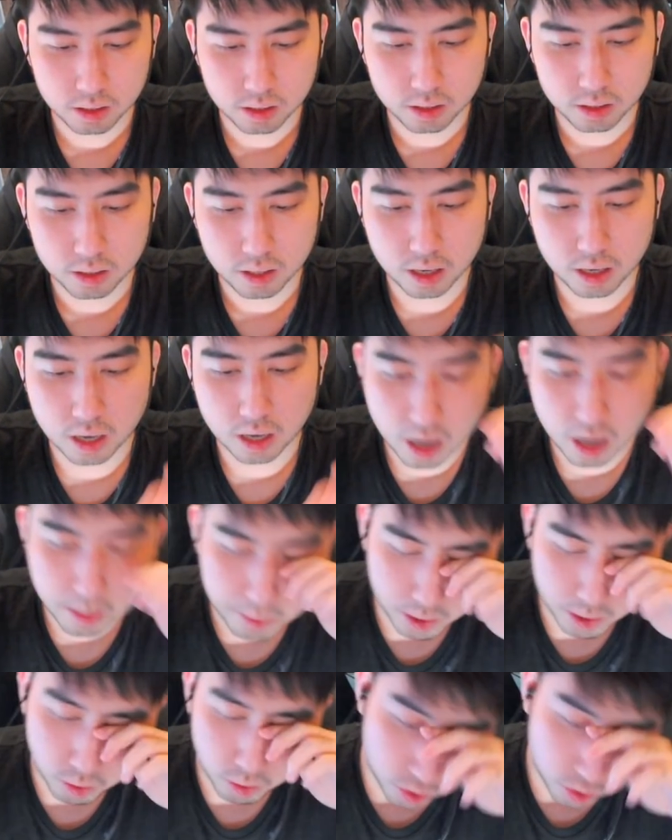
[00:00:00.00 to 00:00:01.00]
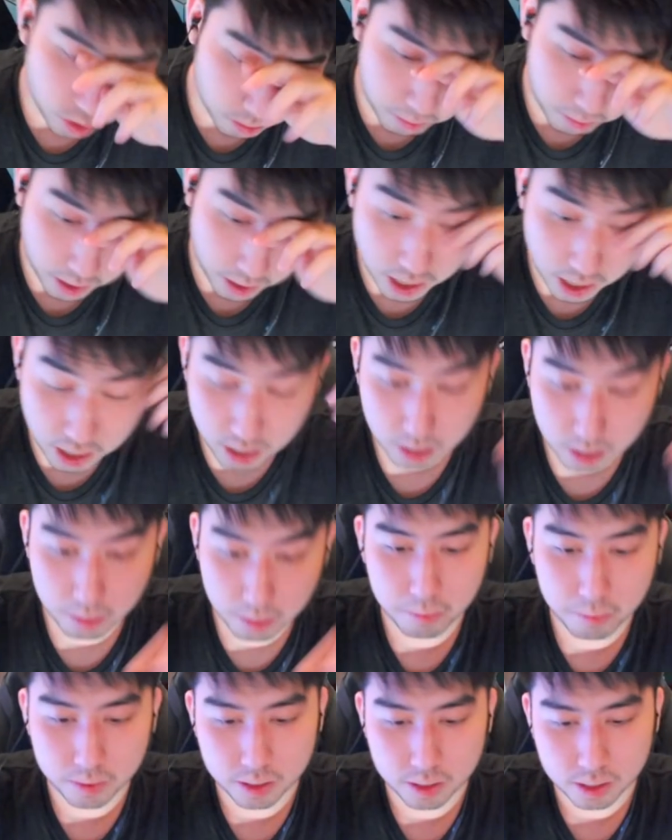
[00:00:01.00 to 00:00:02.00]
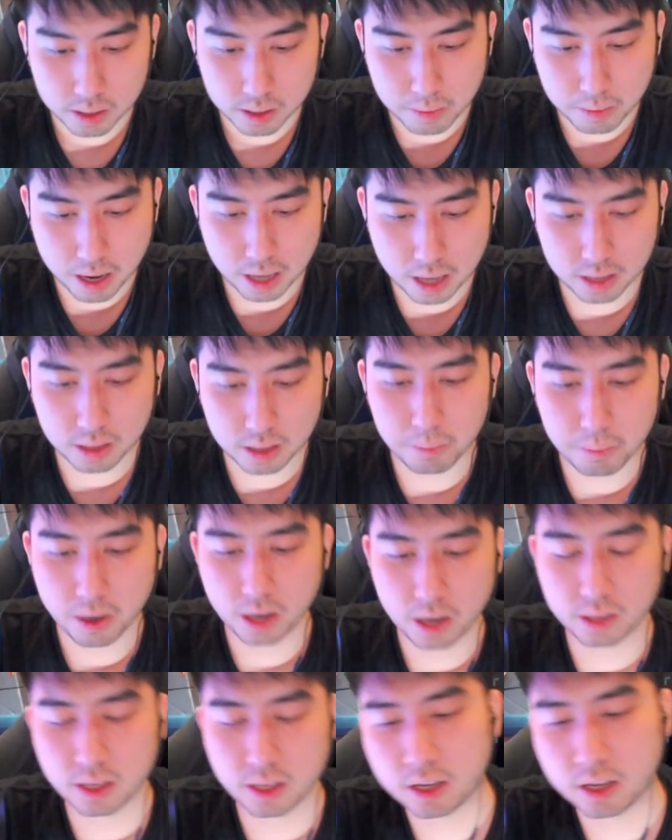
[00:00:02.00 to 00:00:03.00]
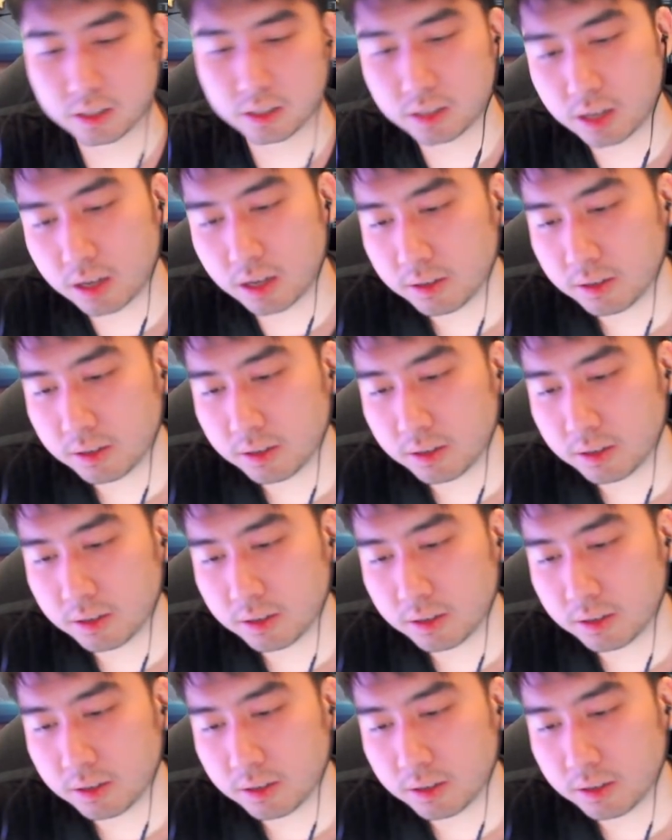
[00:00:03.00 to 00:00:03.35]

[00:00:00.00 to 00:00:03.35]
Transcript: Karena hyper cushion bakal mantep banget ya, guys ya.